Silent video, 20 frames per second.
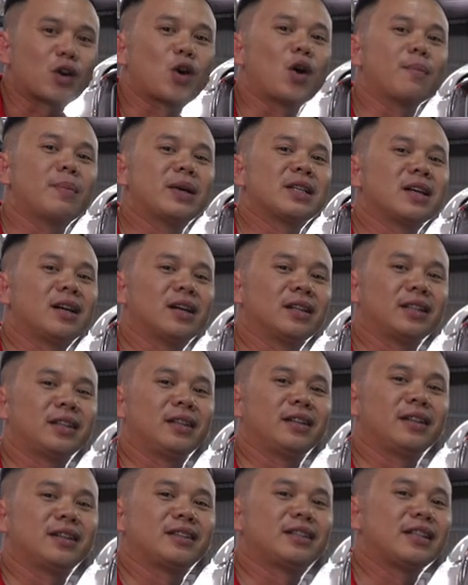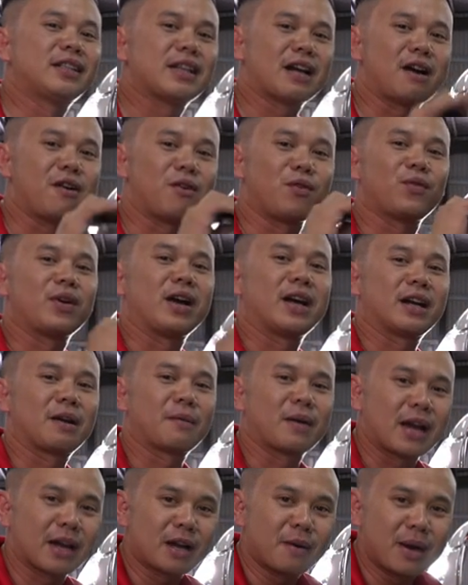Còn bây giờ thì xin chào và hẹn
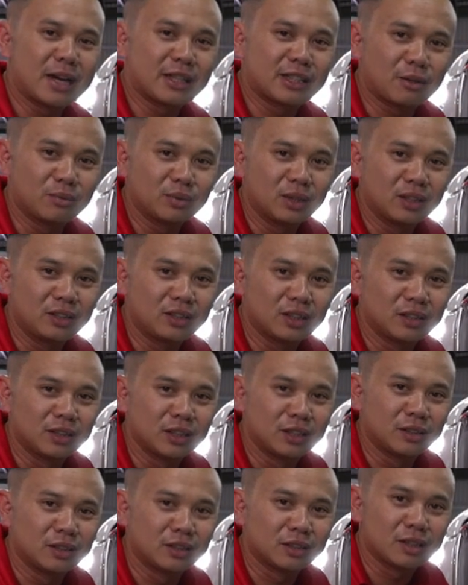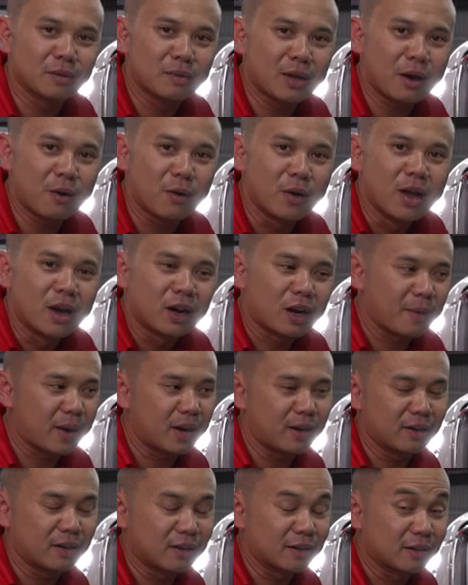gặp lại các bạn trong những chương trình tiếp theo. Các
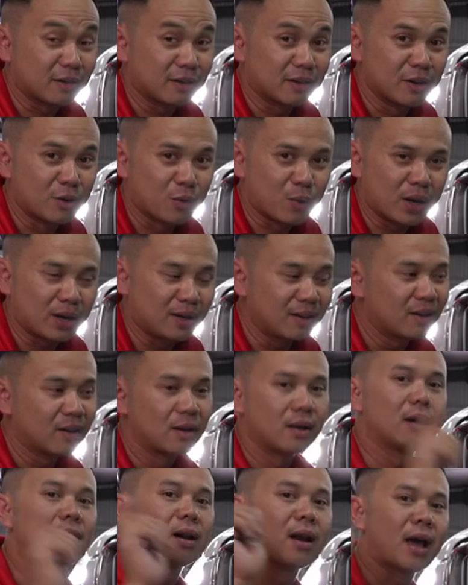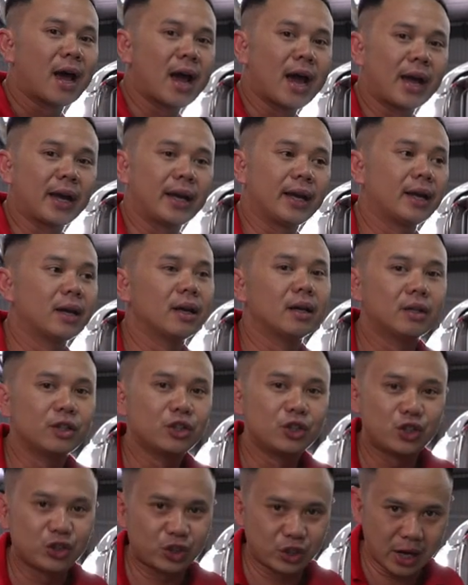bạn đừng quên like,
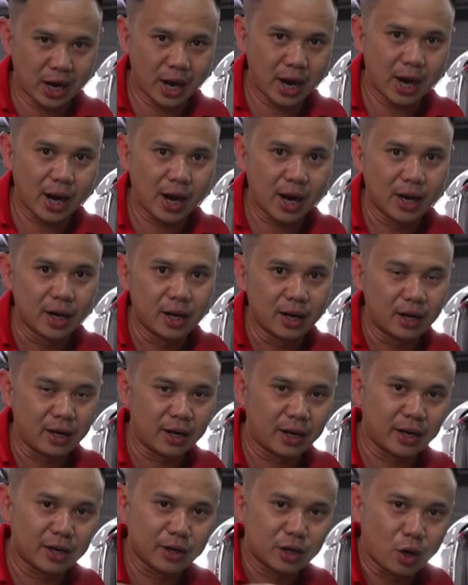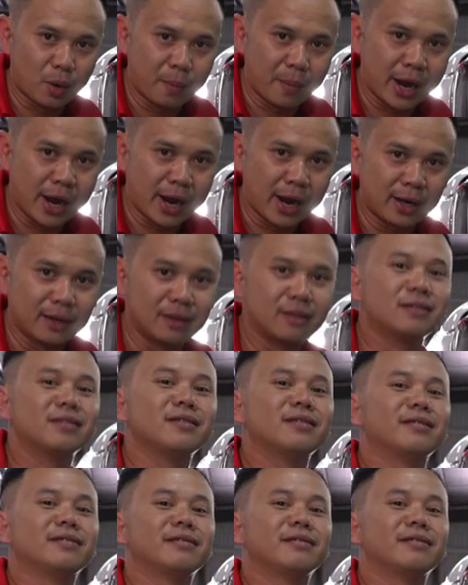share and comment.